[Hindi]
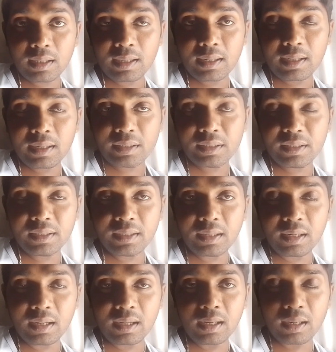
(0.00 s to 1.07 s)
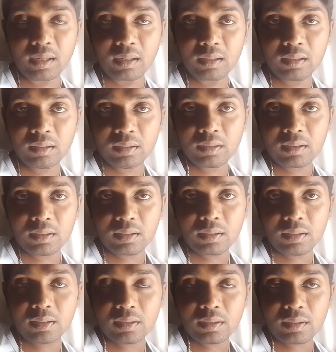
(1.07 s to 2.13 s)
लखा यानी लाहा
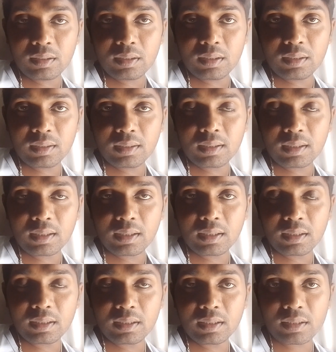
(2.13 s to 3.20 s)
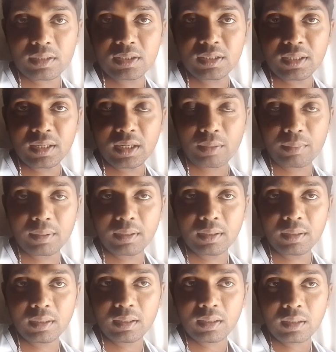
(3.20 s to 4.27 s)
इनका अंग्रेजी नाम
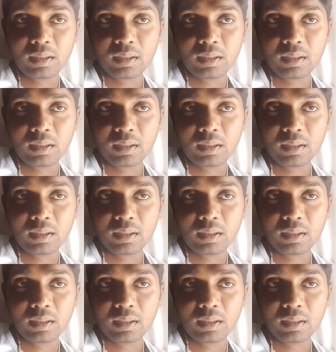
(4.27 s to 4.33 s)
है